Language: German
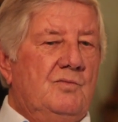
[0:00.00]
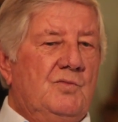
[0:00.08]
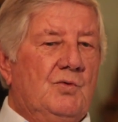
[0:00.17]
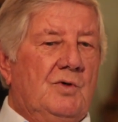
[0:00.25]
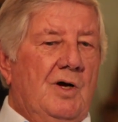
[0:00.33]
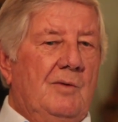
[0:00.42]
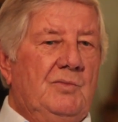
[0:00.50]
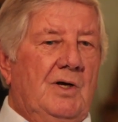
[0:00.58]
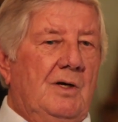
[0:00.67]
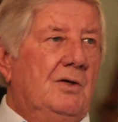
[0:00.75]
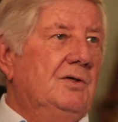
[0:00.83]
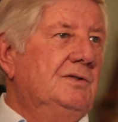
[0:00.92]
so kam
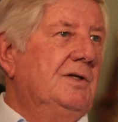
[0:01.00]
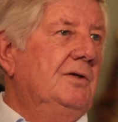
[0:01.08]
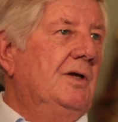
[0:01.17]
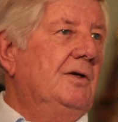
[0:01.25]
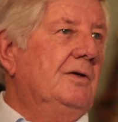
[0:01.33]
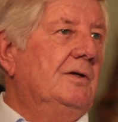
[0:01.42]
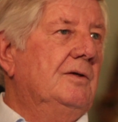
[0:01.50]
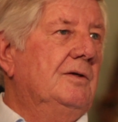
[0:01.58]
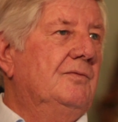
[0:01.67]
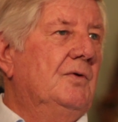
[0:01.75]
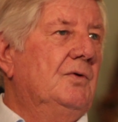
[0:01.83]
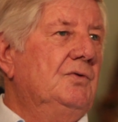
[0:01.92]
daraus dann eine
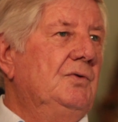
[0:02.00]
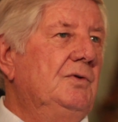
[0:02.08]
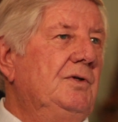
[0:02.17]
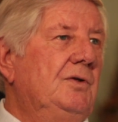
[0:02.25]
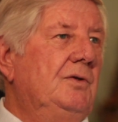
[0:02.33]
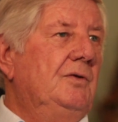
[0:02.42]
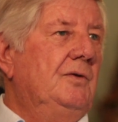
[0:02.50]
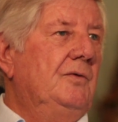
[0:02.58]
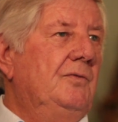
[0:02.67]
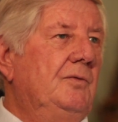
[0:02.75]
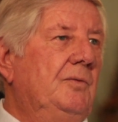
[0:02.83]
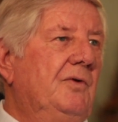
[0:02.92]
Forschung, die
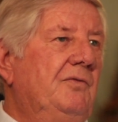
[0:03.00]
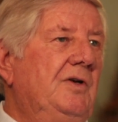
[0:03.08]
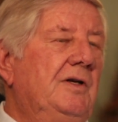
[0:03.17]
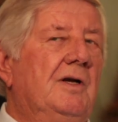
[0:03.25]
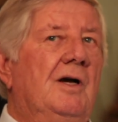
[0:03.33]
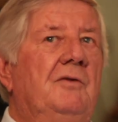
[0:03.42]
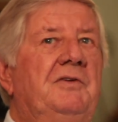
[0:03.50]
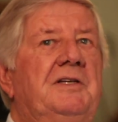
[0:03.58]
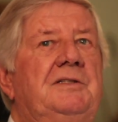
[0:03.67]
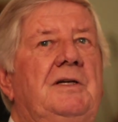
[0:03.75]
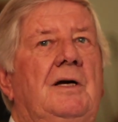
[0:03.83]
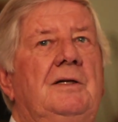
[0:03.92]
über viele Jahre,
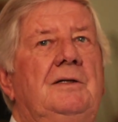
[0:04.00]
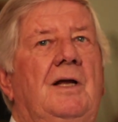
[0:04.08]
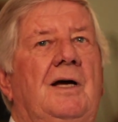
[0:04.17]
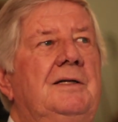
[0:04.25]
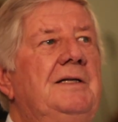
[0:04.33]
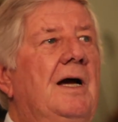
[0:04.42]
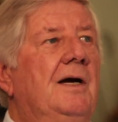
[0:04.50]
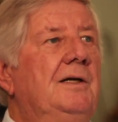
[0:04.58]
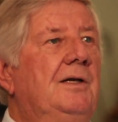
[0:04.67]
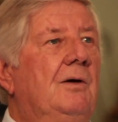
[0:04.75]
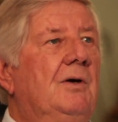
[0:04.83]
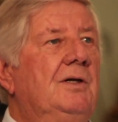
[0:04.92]
fast acht, Jahre
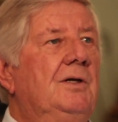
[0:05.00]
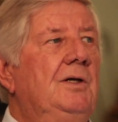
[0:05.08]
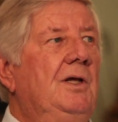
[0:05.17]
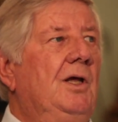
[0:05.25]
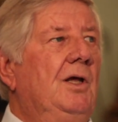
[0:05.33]
dauerte,